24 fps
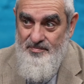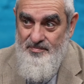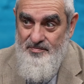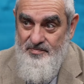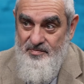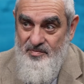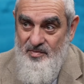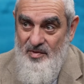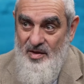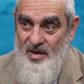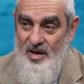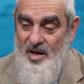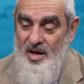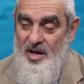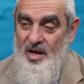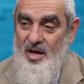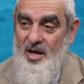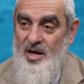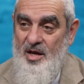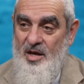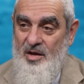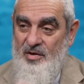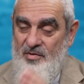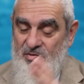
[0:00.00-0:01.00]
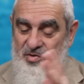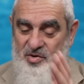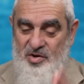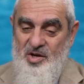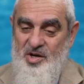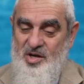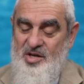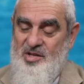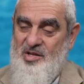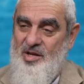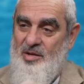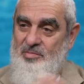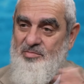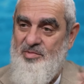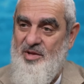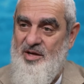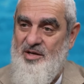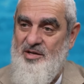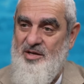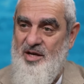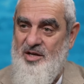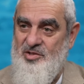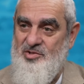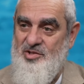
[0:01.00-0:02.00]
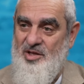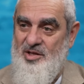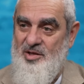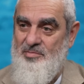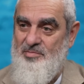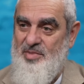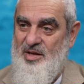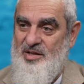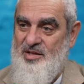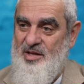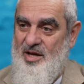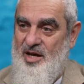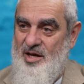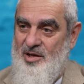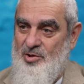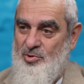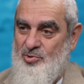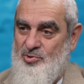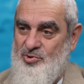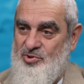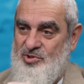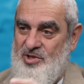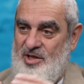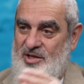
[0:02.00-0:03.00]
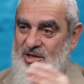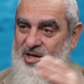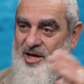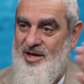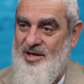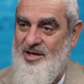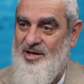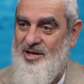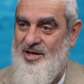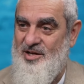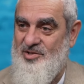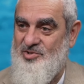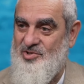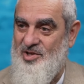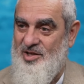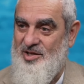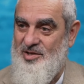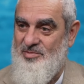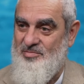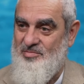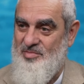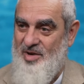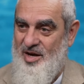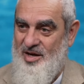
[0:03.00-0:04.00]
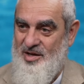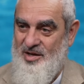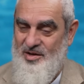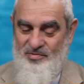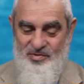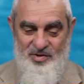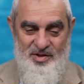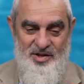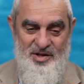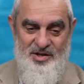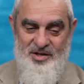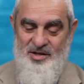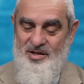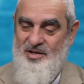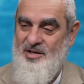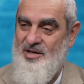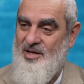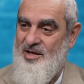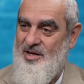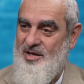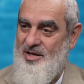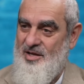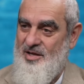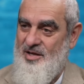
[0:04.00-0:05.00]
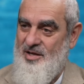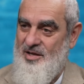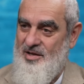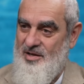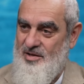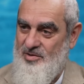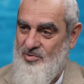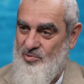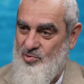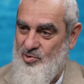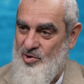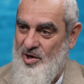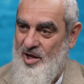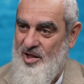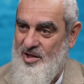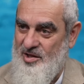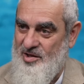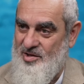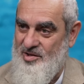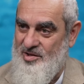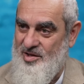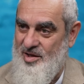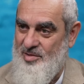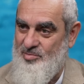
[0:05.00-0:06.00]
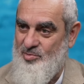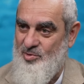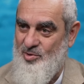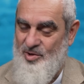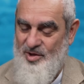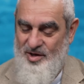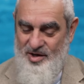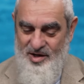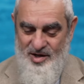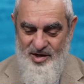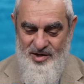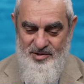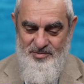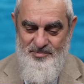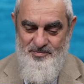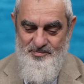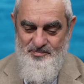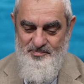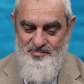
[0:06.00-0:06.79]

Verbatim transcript: Yok. Fıkıh kitaplarını açalım. Bedai'ü Sena'yı açalım. Hanefilerin kural kitabı olarak.